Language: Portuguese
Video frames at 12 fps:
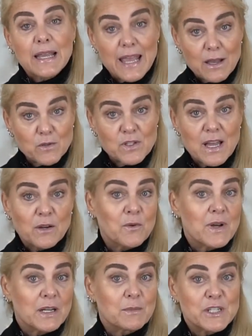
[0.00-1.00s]
Quer usar
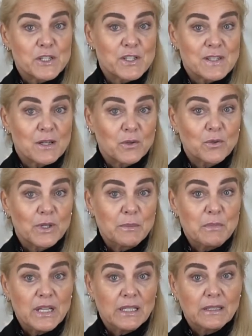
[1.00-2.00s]
num aromatizador
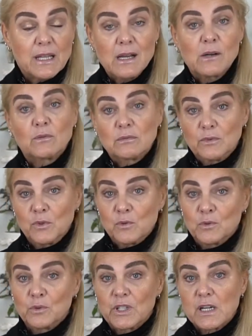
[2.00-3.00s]
ambiental,
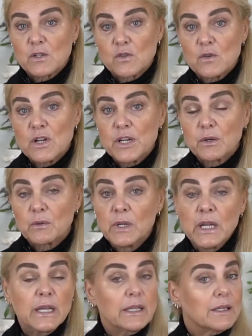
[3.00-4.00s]
num ultrassônico?
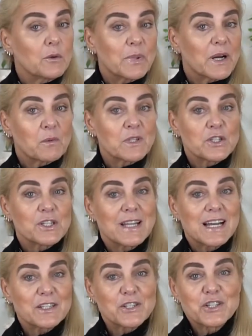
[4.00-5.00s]
Então, para a
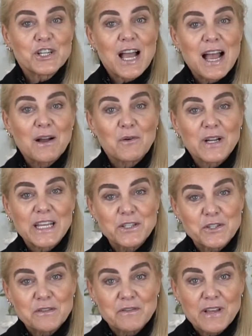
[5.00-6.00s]
quantidade de água que
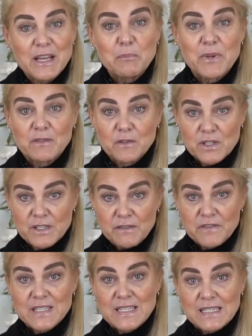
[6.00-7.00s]
tiver para você
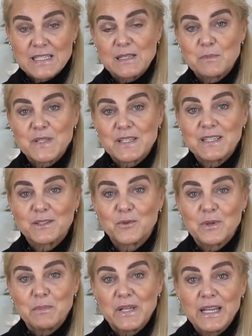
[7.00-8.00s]
fazer a sepsia
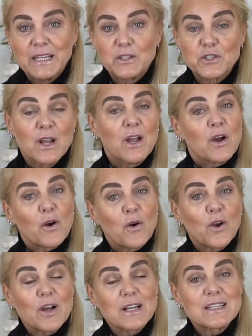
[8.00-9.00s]
do ambiente,
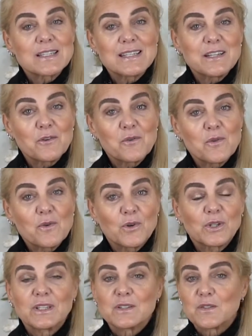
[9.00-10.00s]
coloque 5
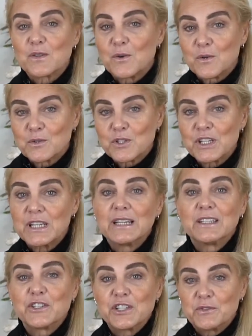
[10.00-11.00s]
gotas ou de
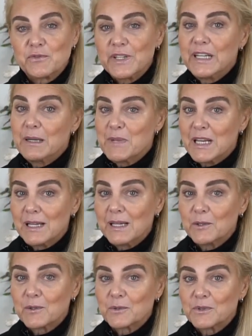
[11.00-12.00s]
tea tree, a
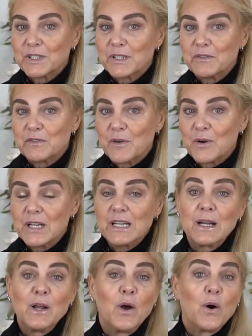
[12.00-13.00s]
melaleuca
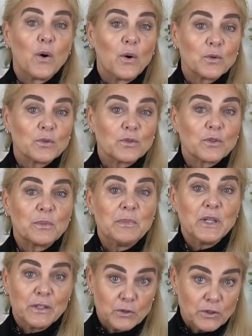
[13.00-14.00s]
alternifólia, ou do
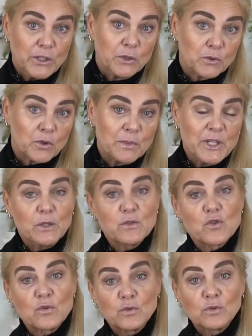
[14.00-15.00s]
tomilho, e o tomilho
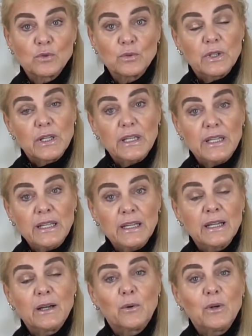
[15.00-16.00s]
junto,
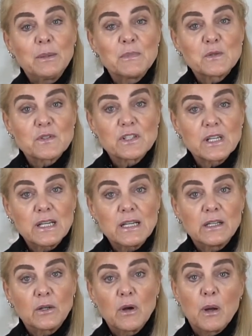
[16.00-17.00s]
e o limão
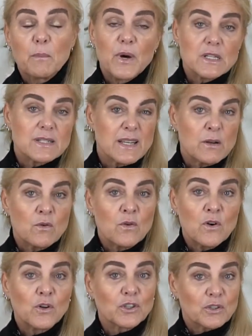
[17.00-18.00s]
siciliano. Pode ser
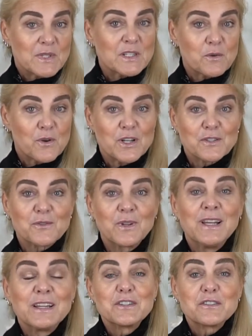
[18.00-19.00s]
um ou outro, mas eu gosto
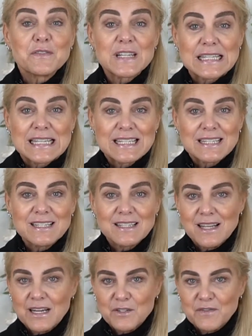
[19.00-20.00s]
de fazer esses
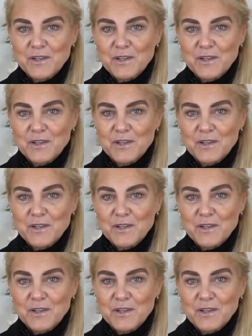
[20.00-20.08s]
três.